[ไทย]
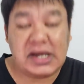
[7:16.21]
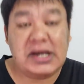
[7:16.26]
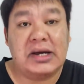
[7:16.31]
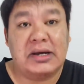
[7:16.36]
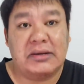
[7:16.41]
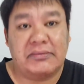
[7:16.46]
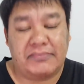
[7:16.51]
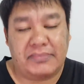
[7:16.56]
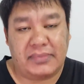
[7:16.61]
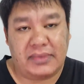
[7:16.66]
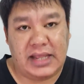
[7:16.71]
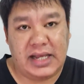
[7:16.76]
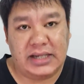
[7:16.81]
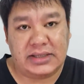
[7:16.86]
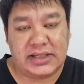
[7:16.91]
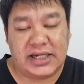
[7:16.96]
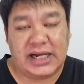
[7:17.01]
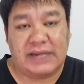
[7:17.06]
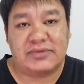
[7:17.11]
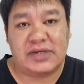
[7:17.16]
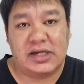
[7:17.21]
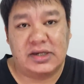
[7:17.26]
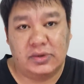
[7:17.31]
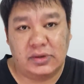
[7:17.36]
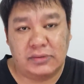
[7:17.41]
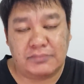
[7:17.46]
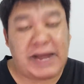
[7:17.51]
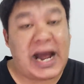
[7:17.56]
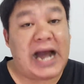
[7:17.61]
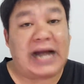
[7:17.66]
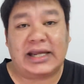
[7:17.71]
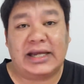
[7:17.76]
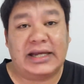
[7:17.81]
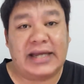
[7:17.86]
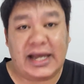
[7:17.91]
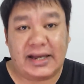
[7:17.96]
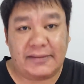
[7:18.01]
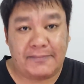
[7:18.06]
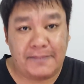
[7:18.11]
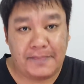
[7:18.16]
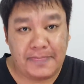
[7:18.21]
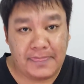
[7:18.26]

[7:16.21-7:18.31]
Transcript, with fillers: อร์นะสนับสนุนปากอย่างเงี้ย